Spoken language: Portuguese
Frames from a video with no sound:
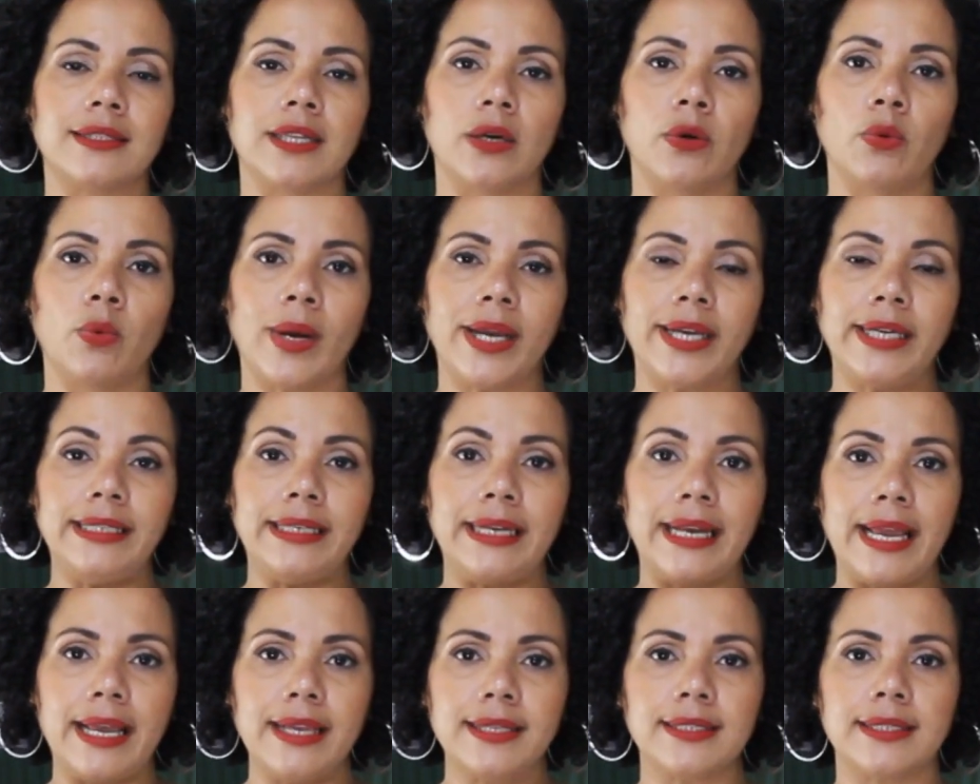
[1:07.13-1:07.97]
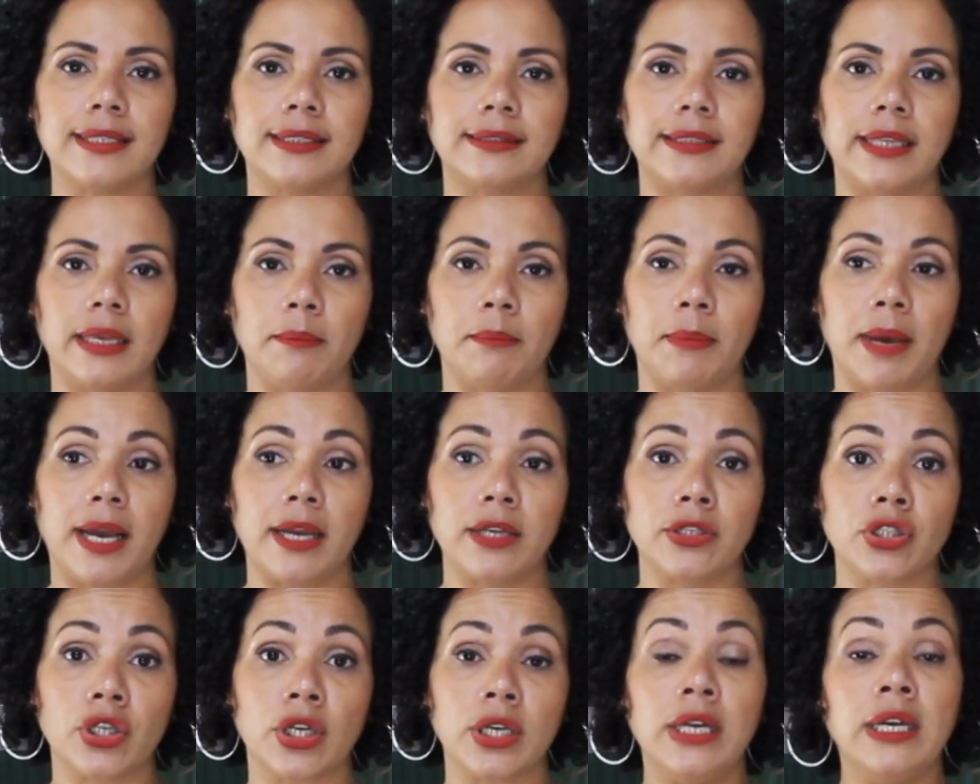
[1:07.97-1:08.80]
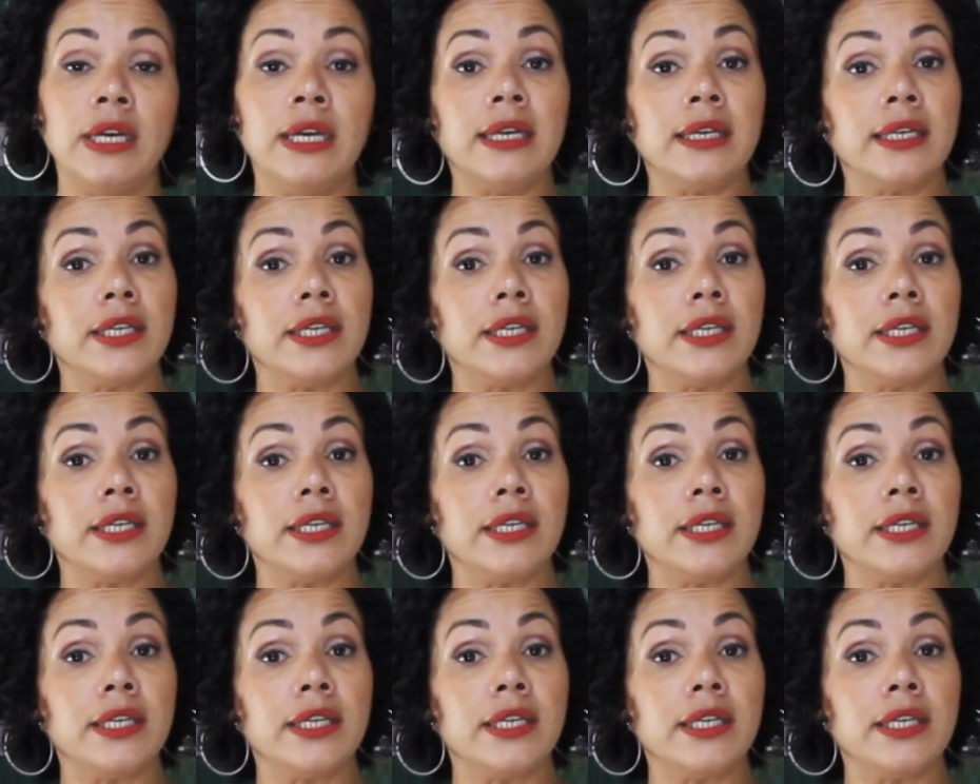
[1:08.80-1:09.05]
estão aí nessa temática,